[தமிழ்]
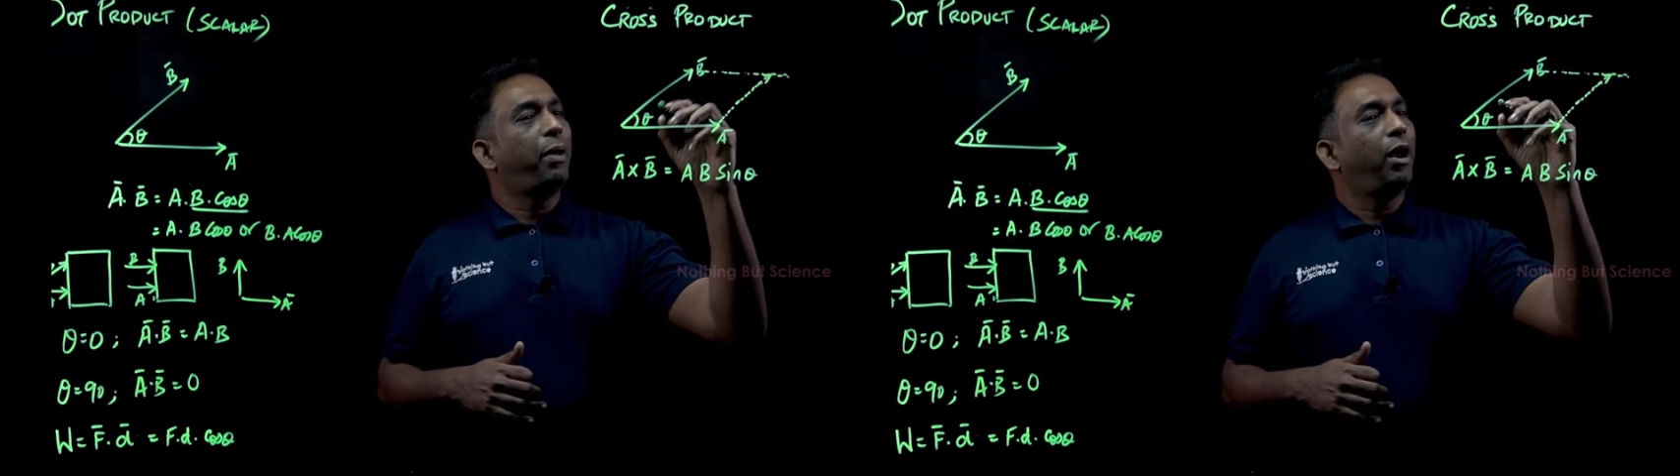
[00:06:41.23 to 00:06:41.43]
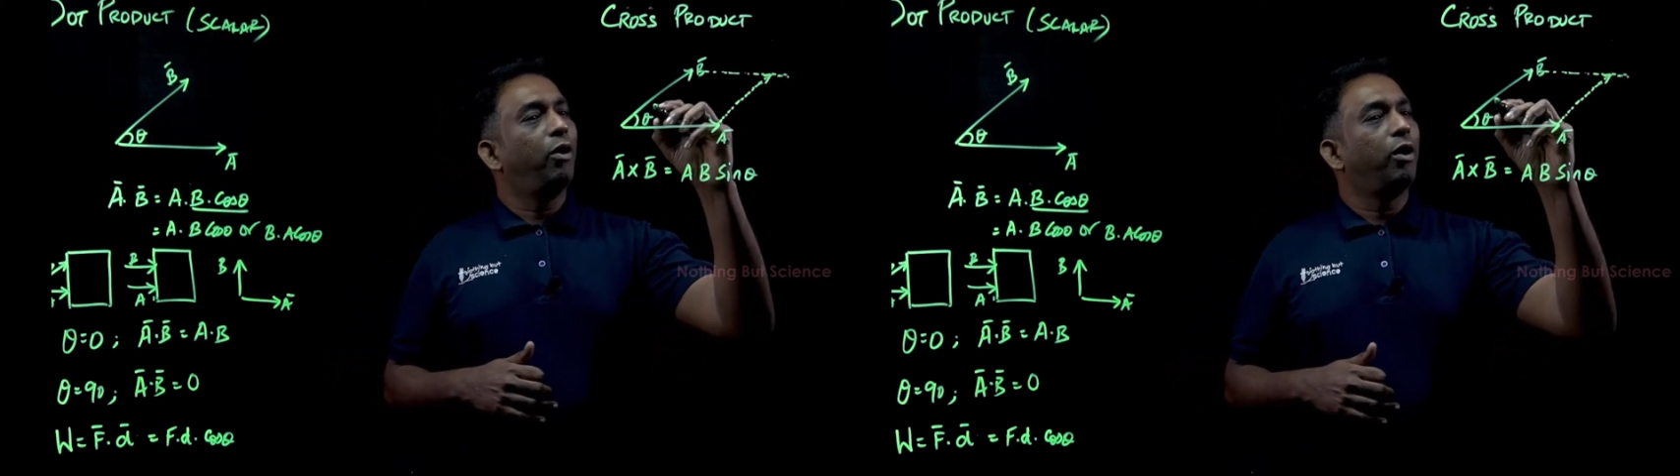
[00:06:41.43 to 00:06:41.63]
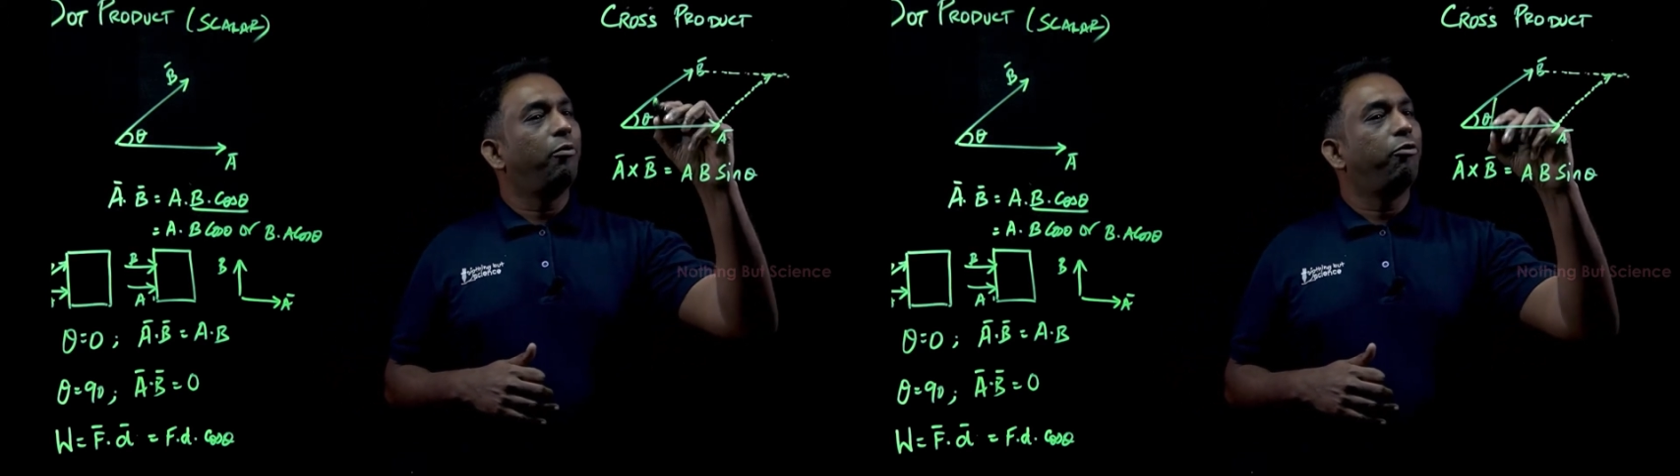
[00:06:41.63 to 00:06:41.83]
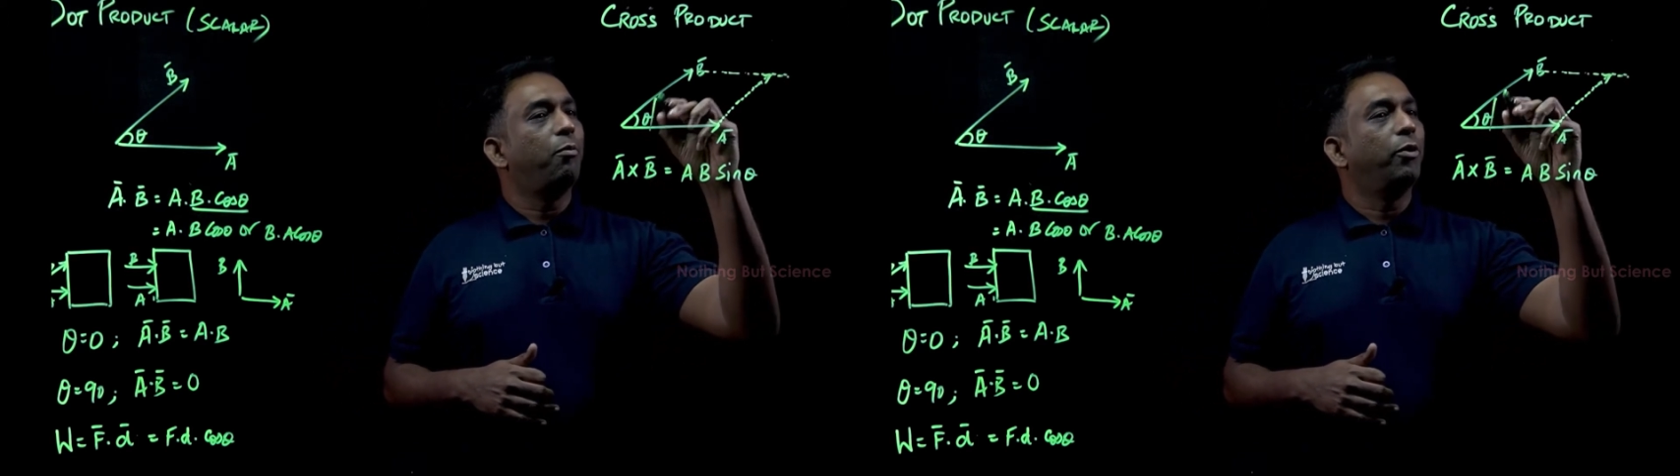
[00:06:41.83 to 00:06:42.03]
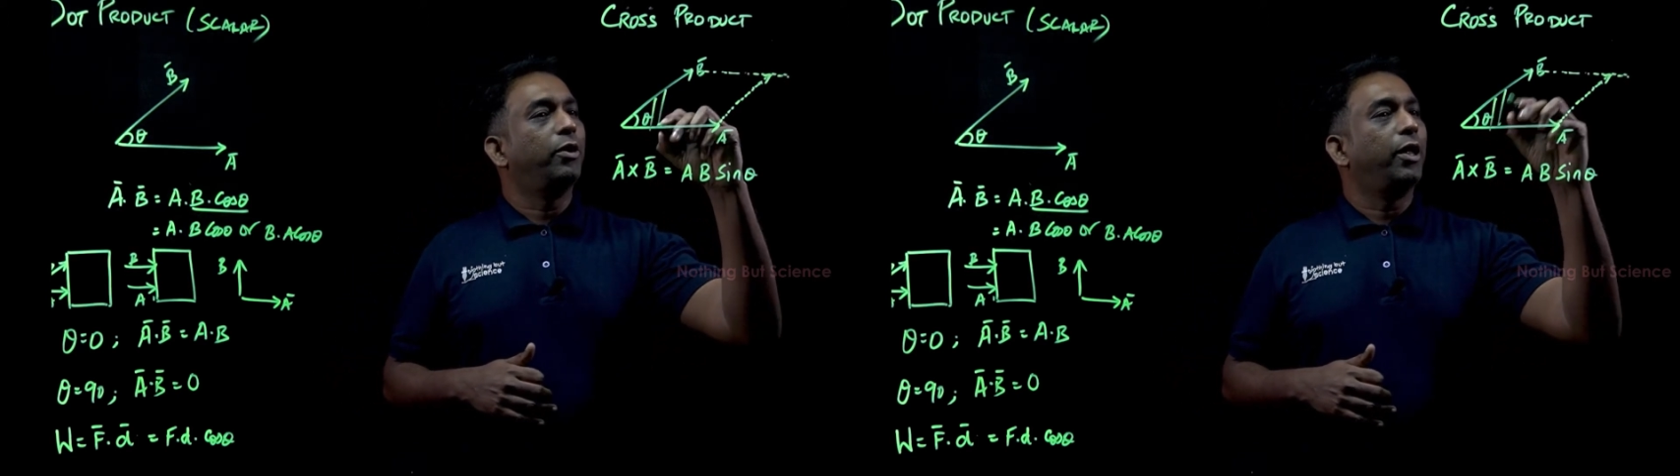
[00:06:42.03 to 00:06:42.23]
பேரலோகிராம்
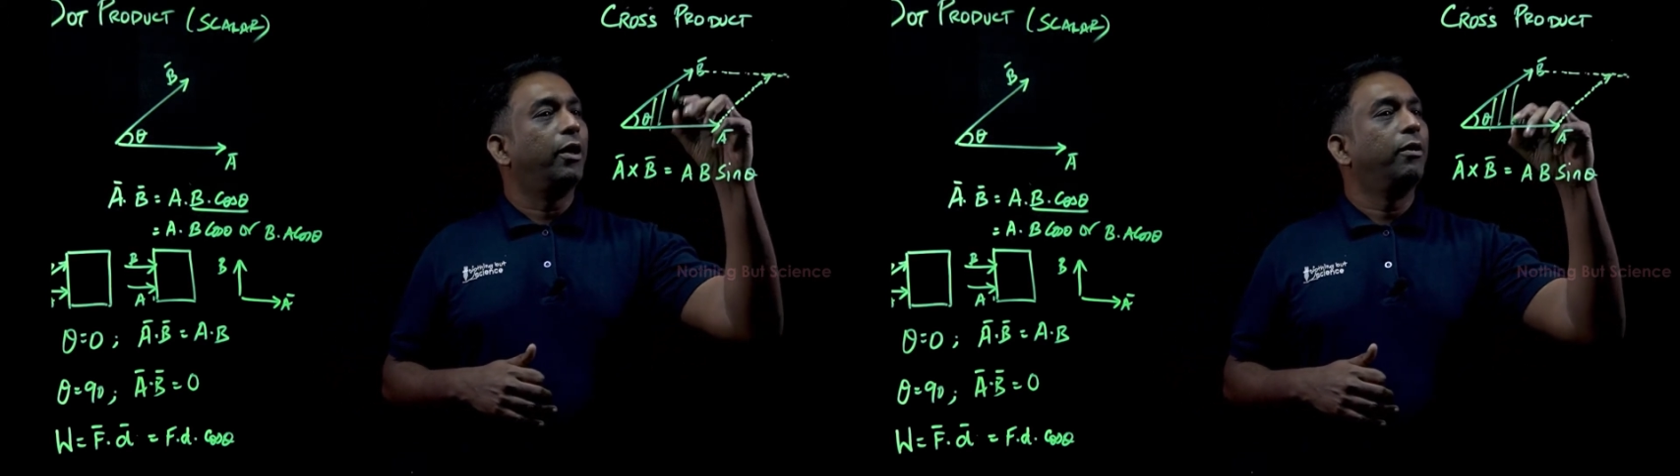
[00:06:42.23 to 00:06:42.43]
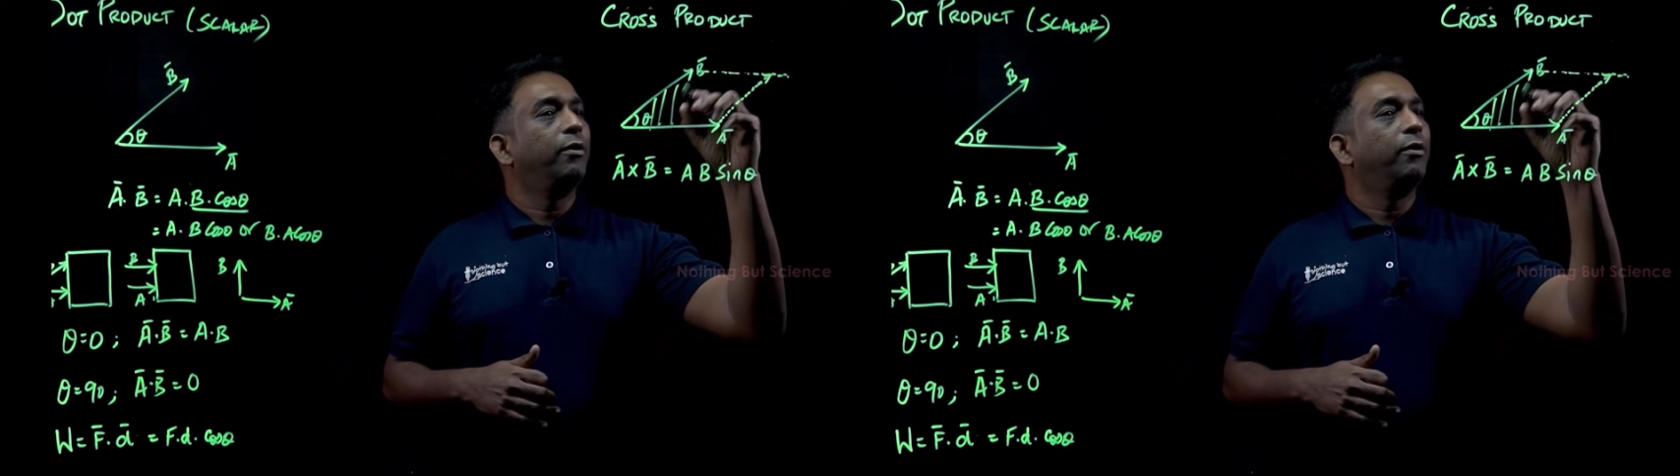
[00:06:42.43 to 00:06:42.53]
ஃபார்ம் ஆகுது இல்லையா